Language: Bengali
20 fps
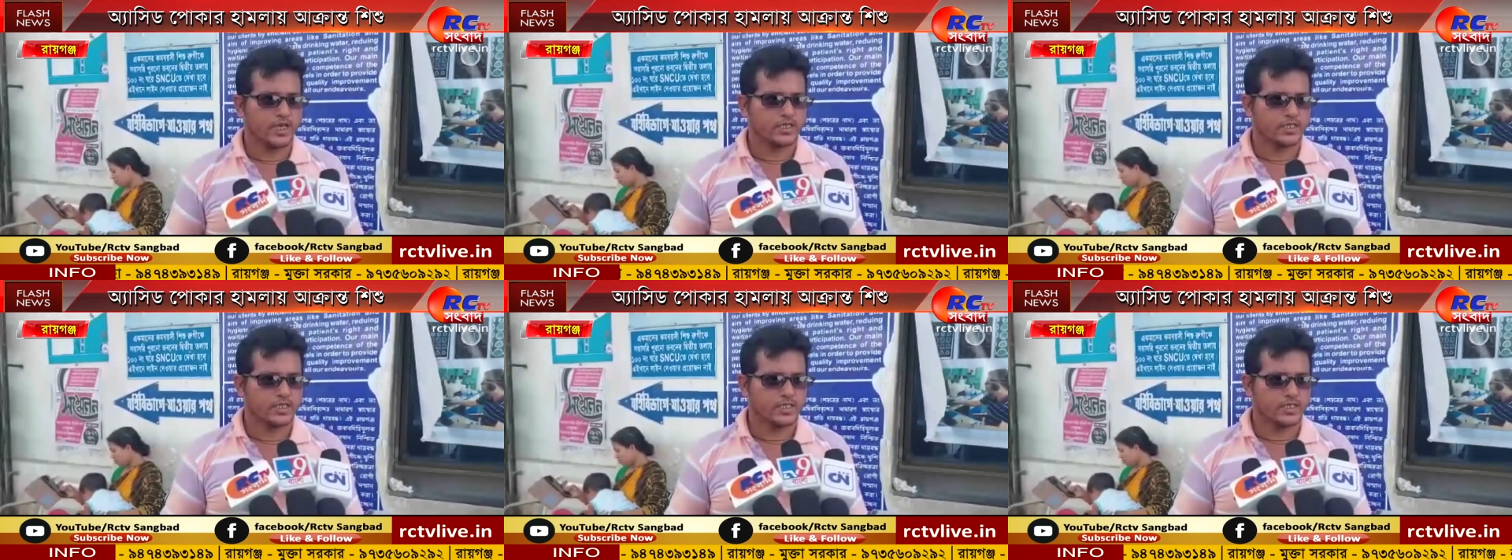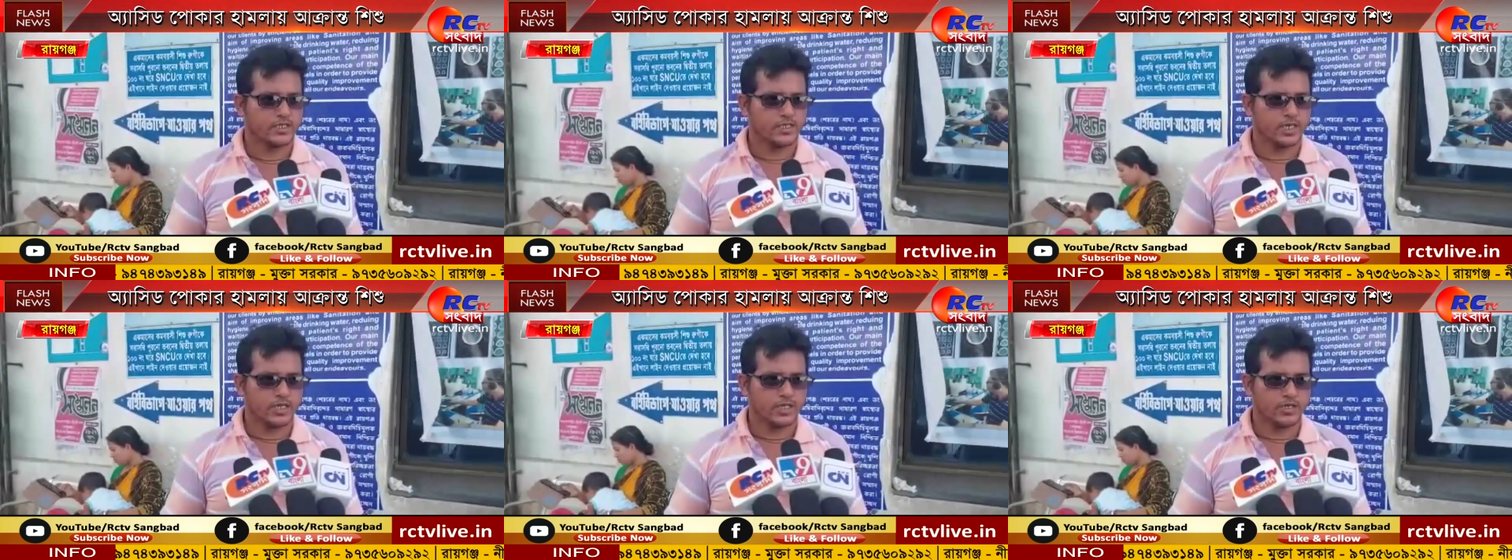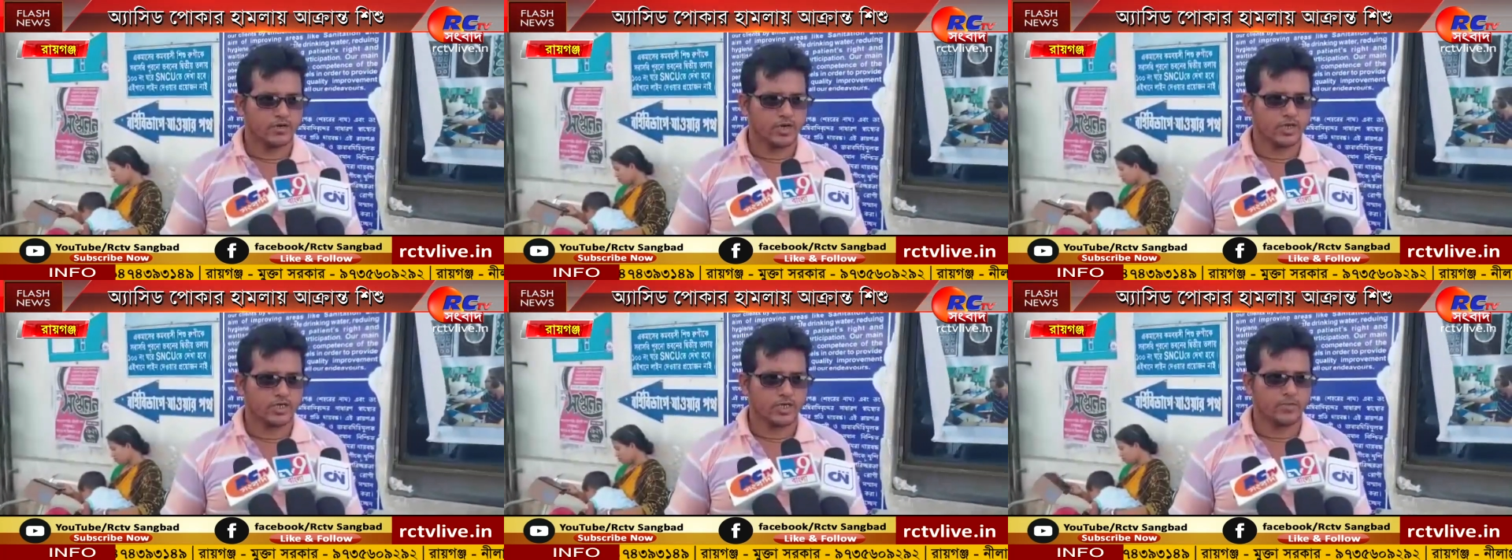এসির
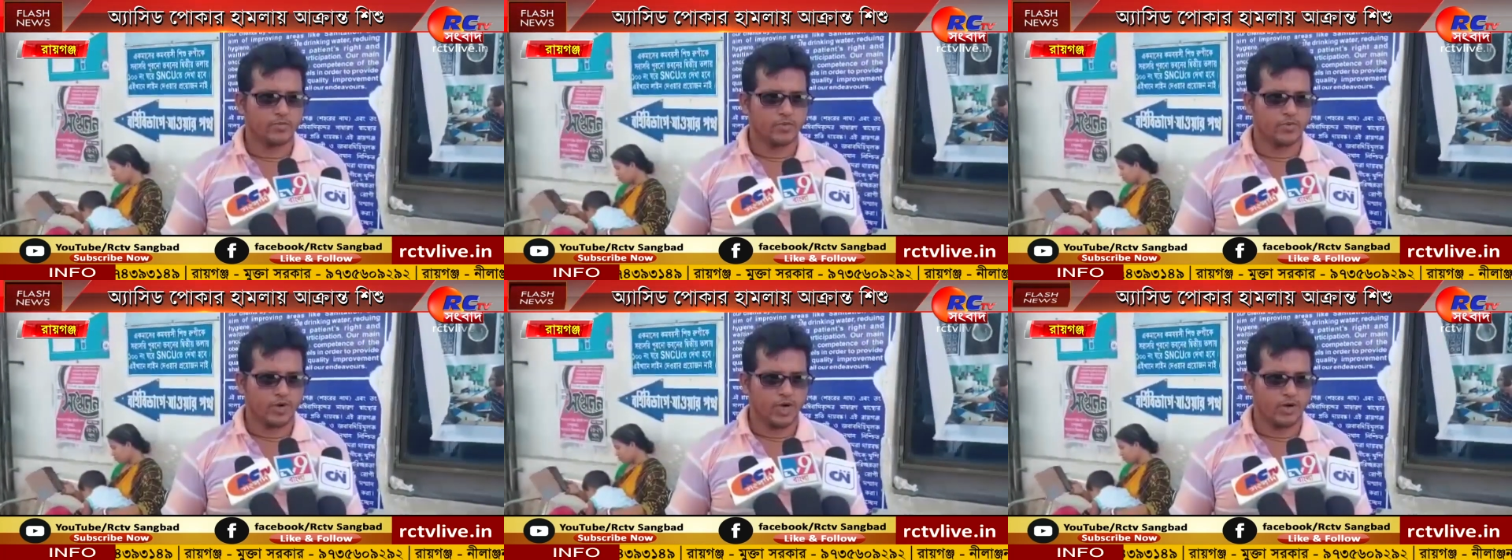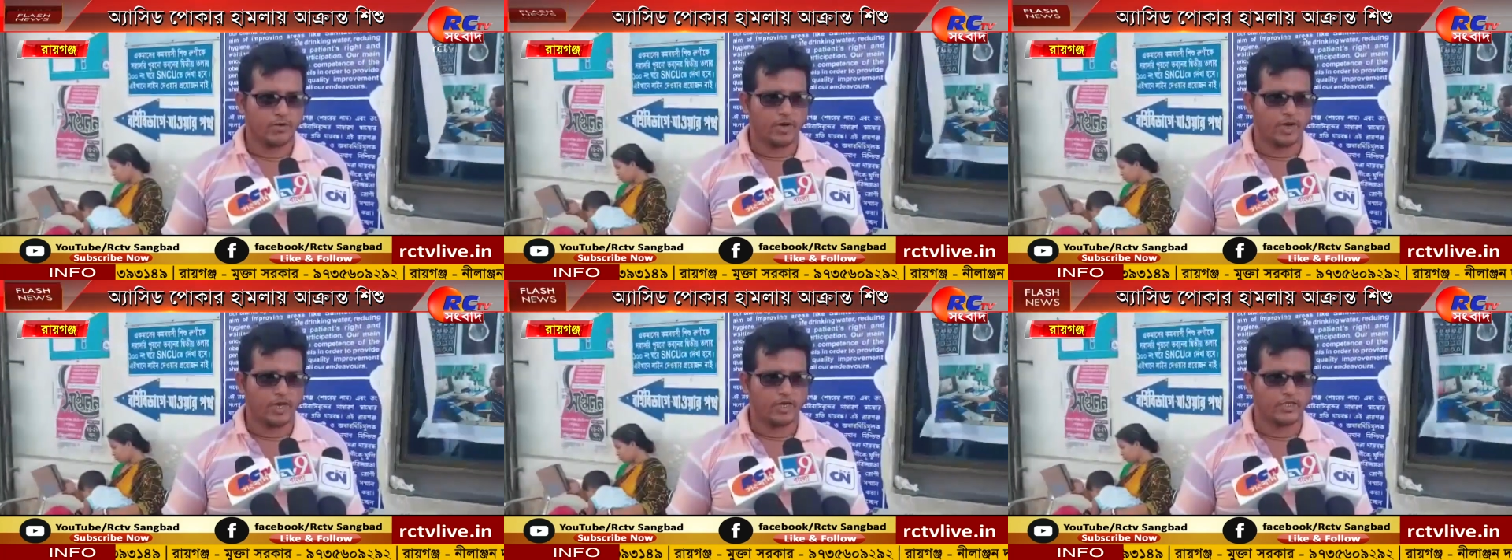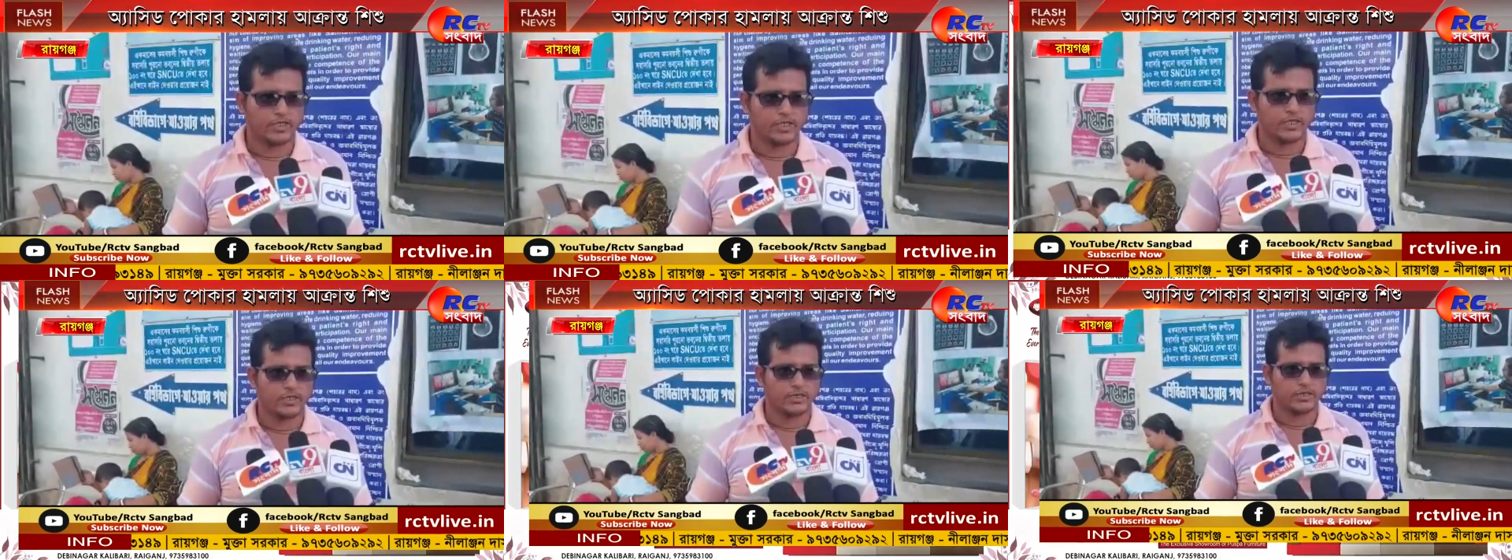জাতীয় একটা পোকা
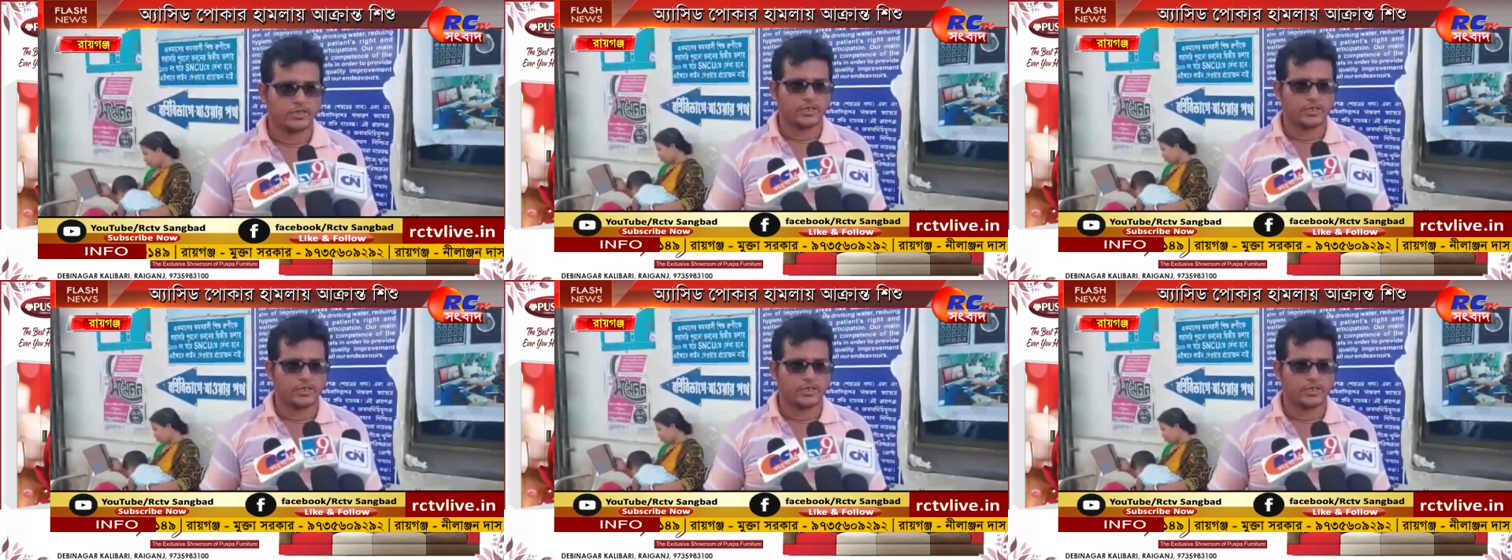বাড়াইছে